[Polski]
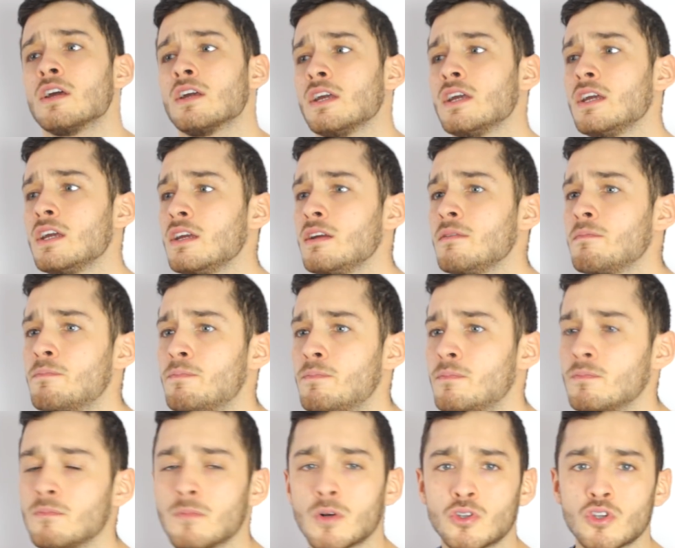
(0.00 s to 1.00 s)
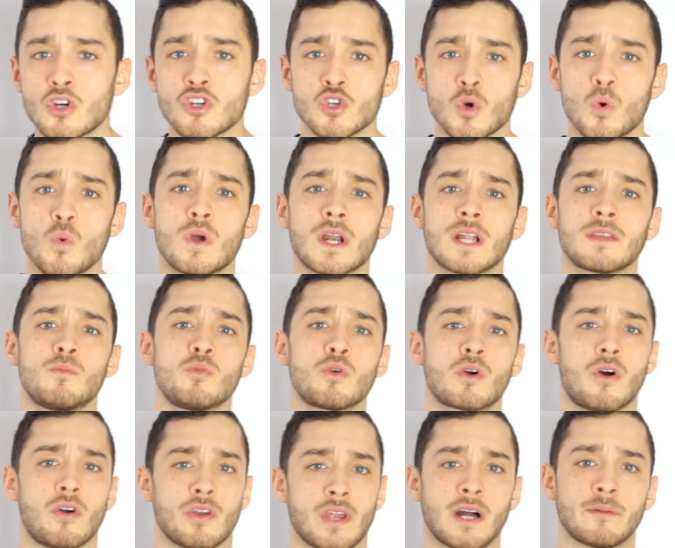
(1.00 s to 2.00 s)
i ktoś ukradł mu
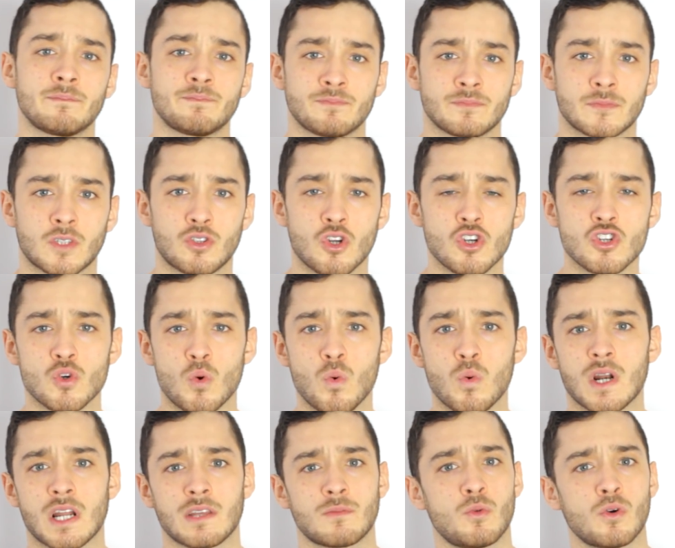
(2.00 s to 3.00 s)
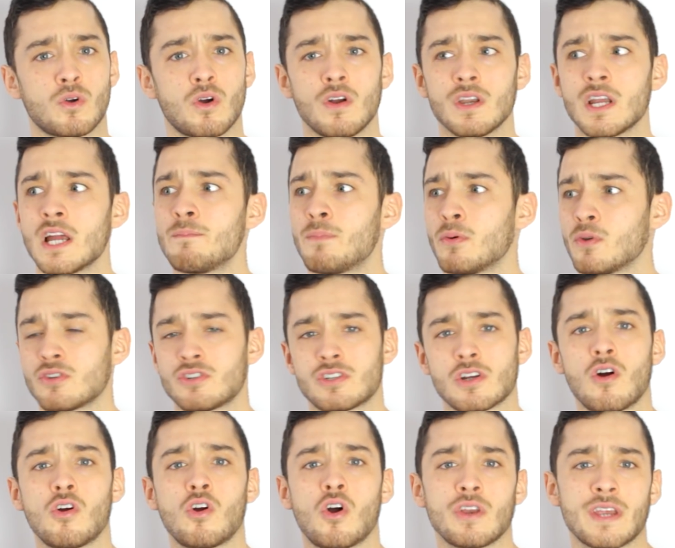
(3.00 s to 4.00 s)
konia. Ktoś ukradł mu konia i ponoć
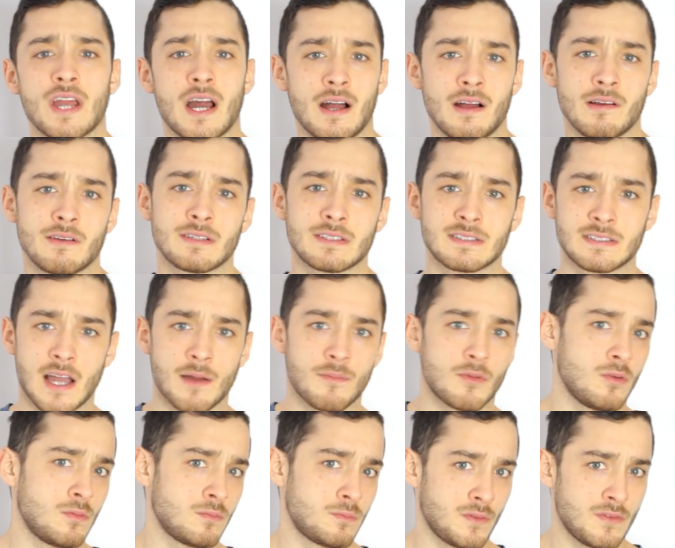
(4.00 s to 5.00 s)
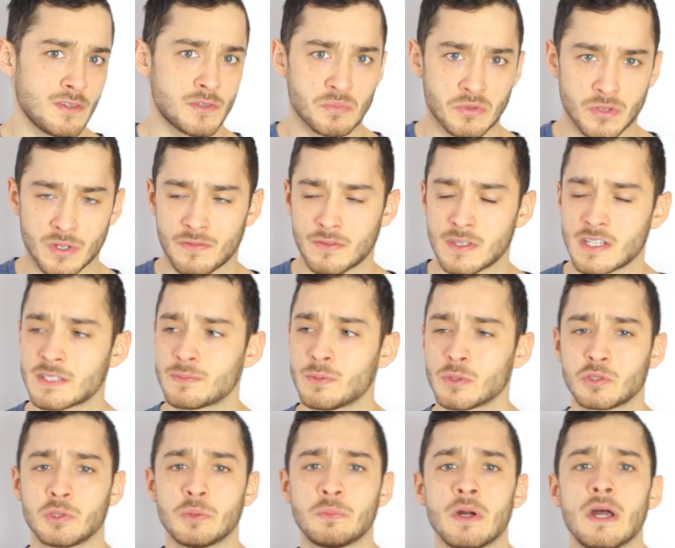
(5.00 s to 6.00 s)
tego konia zabił. Powiedzmy sobie w ten
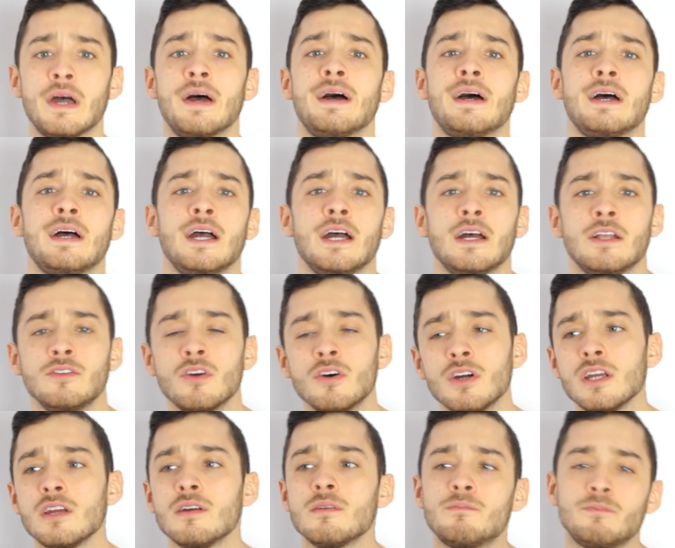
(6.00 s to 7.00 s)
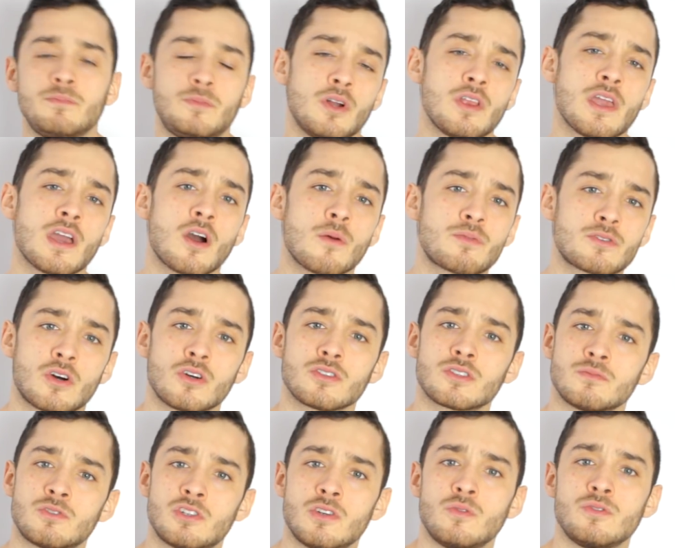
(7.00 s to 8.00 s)
sposób, no i do niego
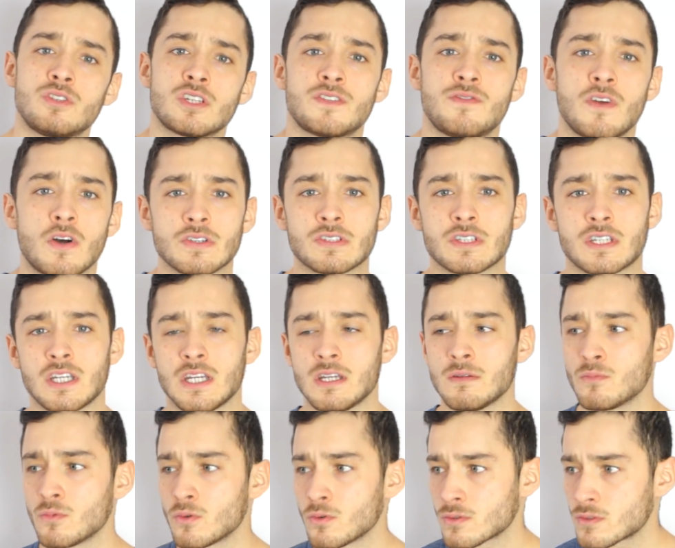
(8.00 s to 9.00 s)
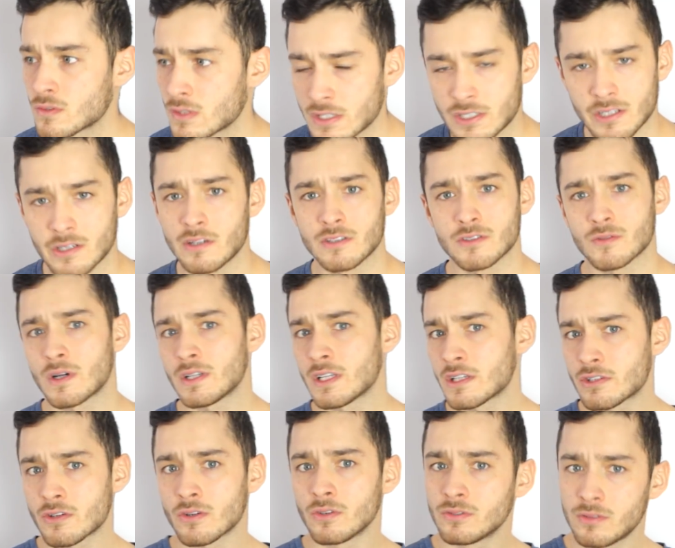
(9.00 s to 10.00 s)
przychodzą ci ludzie z wioski i mu zaczynają
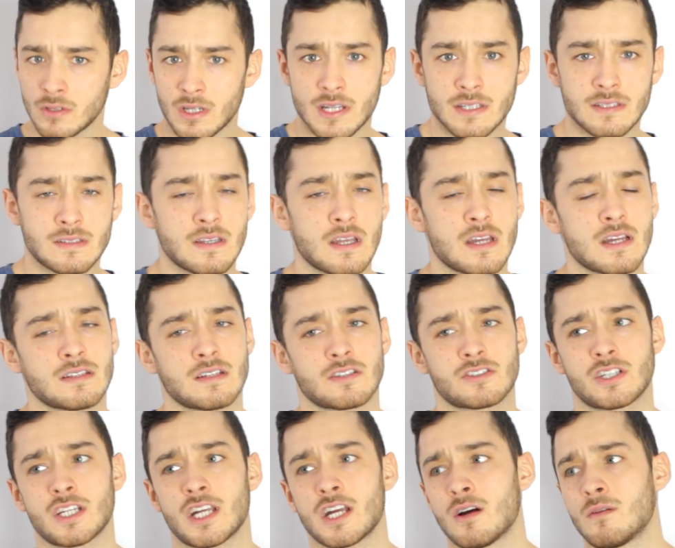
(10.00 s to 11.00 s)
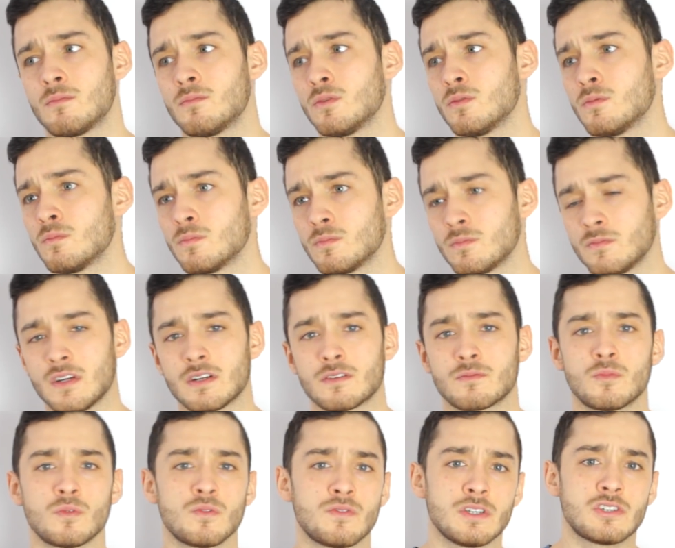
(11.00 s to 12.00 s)
składać kondolencje, zaczynają mu
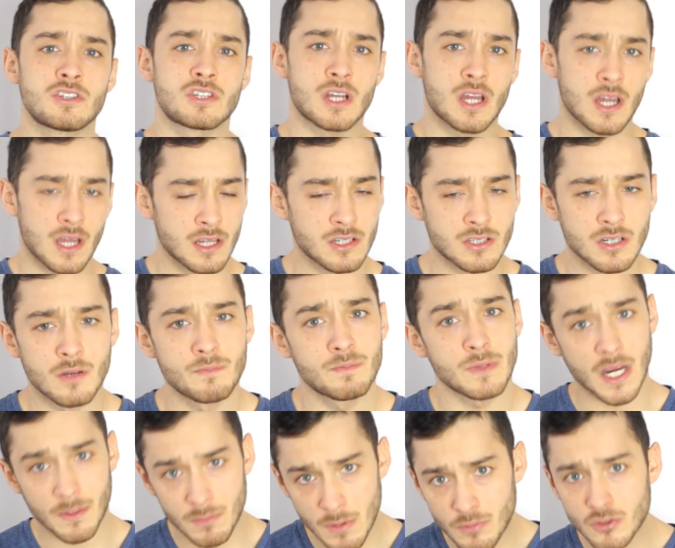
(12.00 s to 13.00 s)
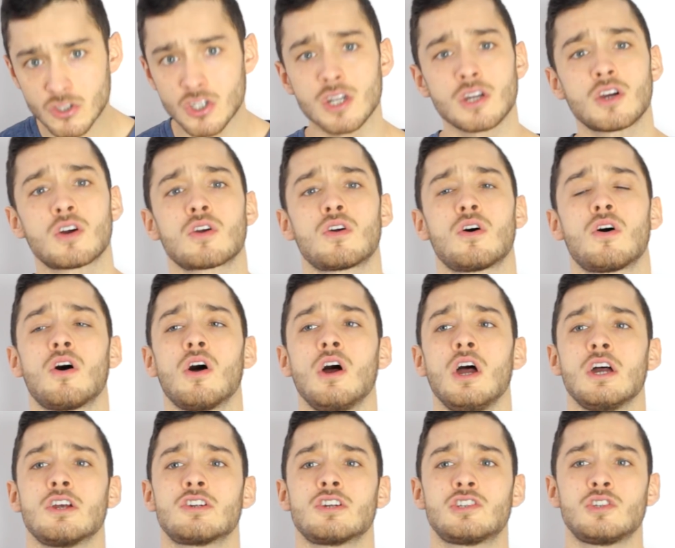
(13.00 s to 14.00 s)
mówić, że, że tak mi przykro,
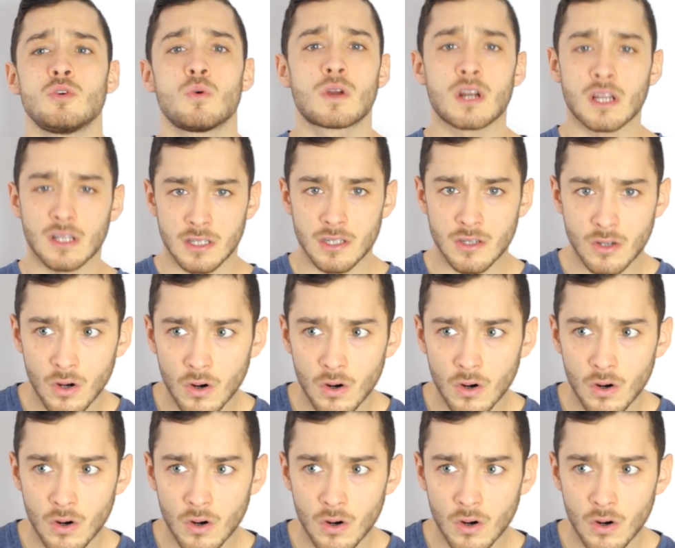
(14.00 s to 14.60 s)
że ci ukradli